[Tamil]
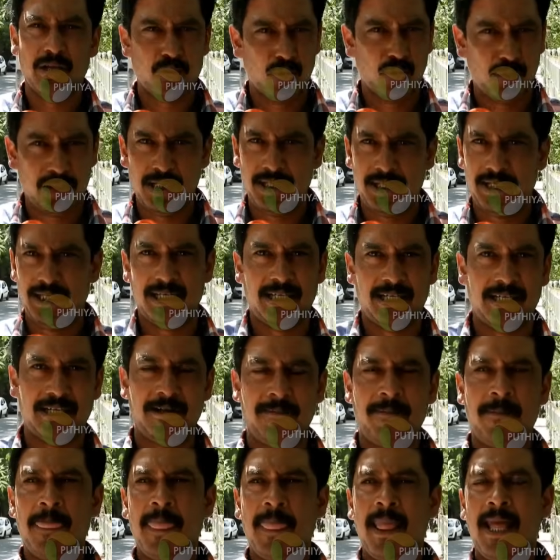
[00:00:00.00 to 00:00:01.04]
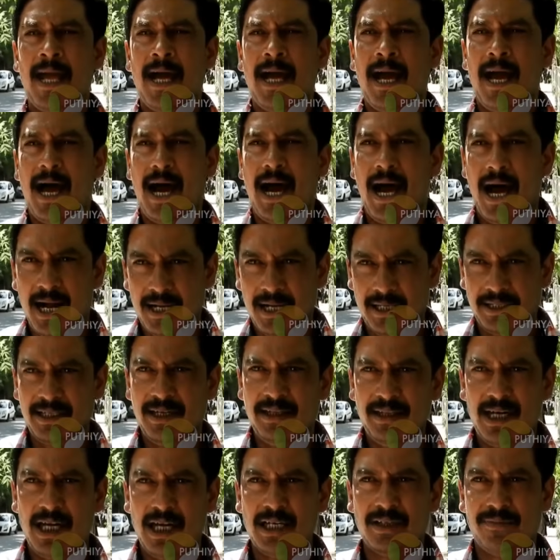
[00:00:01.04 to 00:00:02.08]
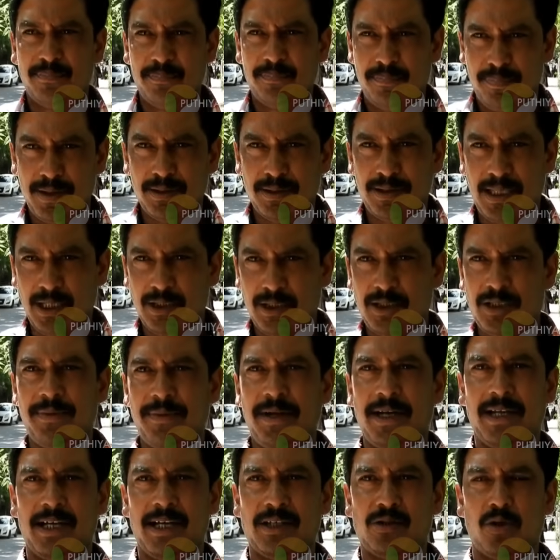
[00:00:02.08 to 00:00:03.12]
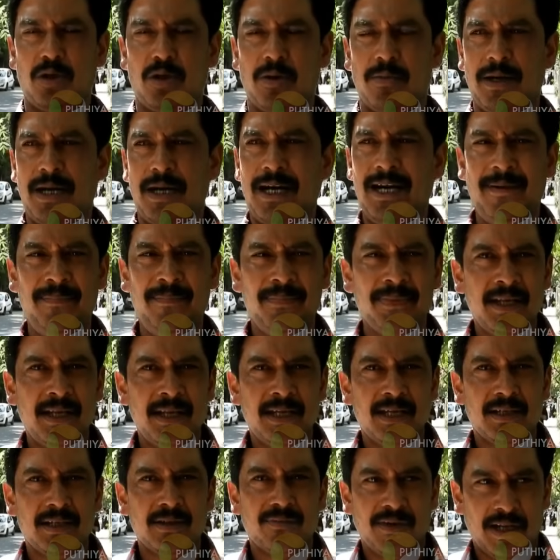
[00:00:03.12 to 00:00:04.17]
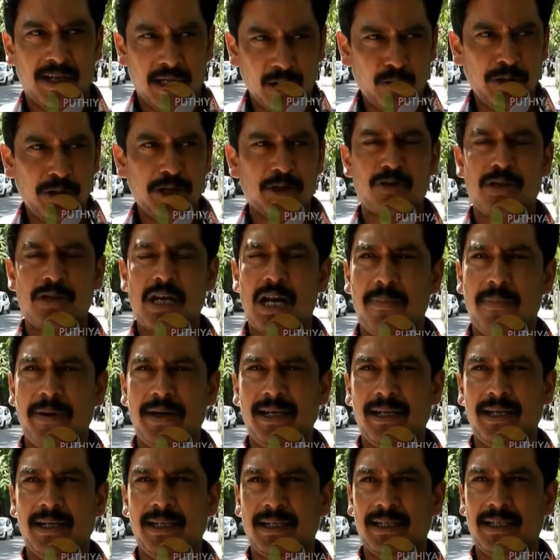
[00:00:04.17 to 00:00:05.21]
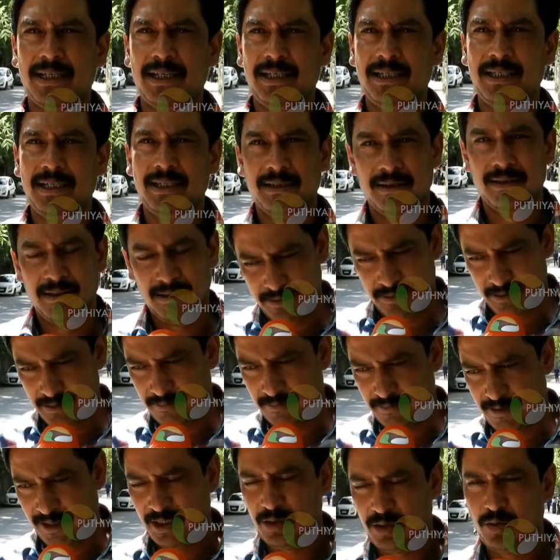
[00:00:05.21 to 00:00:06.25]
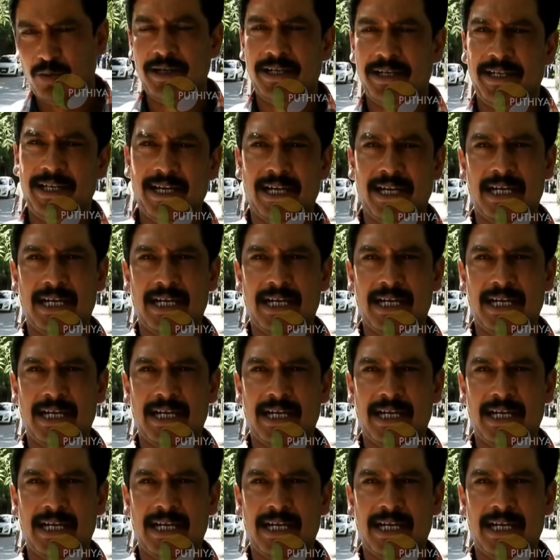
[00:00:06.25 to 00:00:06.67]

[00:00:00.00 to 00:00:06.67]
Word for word: முடியாத சூழ்நிலை இருக்குது இருந்தாலும் இப்போ தற்சமே என்ன சொல்கிறோம்னா வரக்கூடிய சுற்றுலா பயணிகளுக்கு மனத்துறை